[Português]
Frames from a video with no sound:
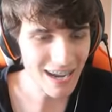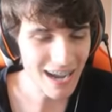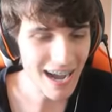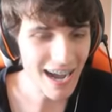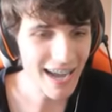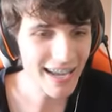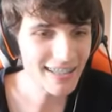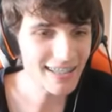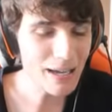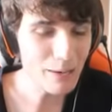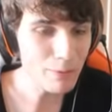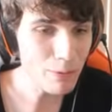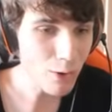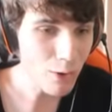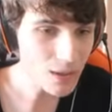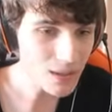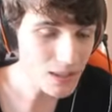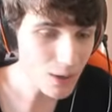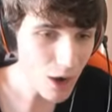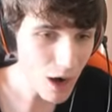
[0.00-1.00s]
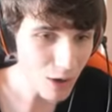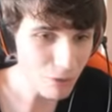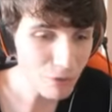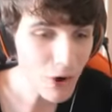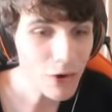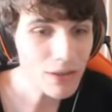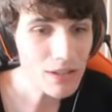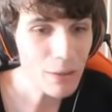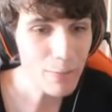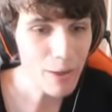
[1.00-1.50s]
Ai, tá bom, então ó,
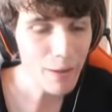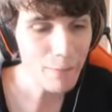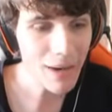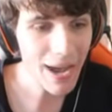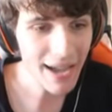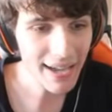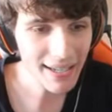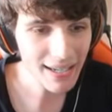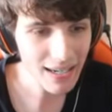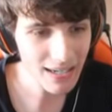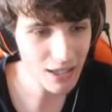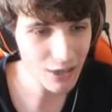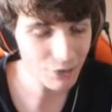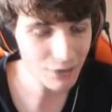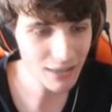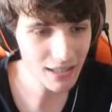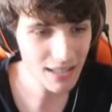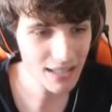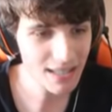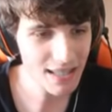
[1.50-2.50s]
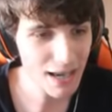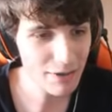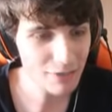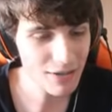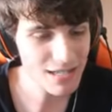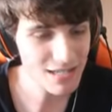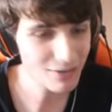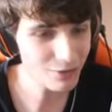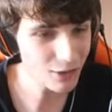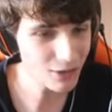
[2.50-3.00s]
volta pra máquina que eu vou tentar
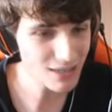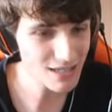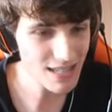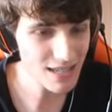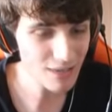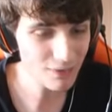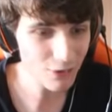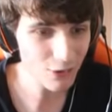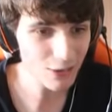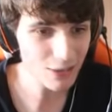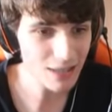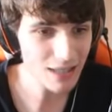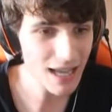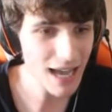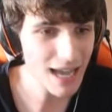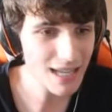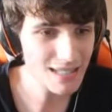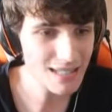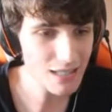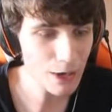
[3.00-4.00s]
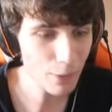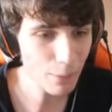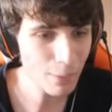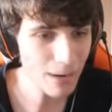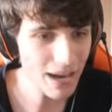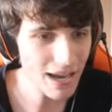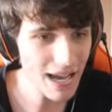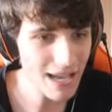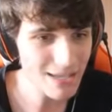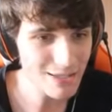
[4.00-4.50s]
fazer você voltar a ser o
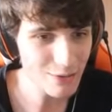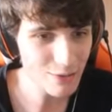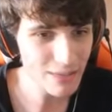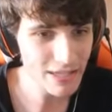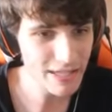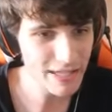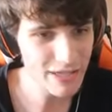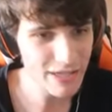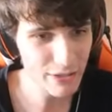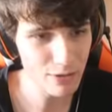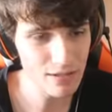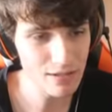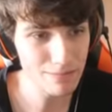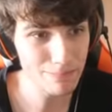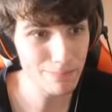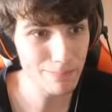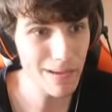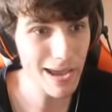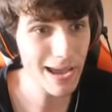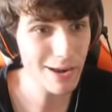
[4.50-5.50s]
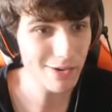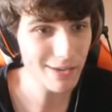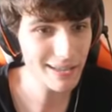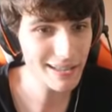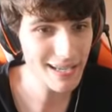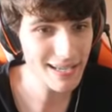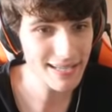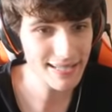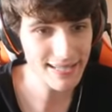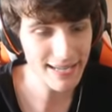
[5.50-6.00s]
palhaço It. Eu espero que
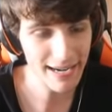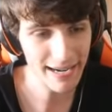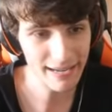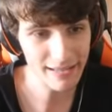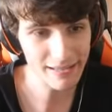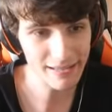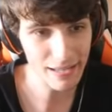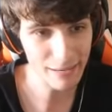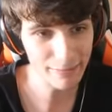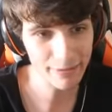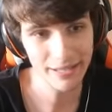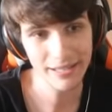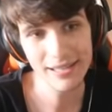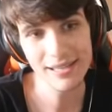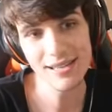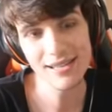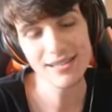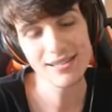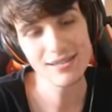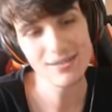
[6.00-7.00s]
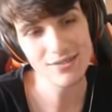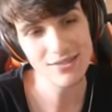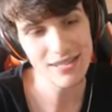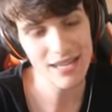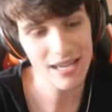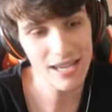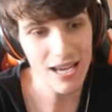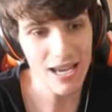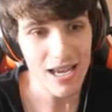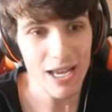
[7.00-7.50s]
dê certo, né? Porque eu não
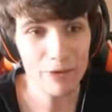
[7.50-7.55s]
sei.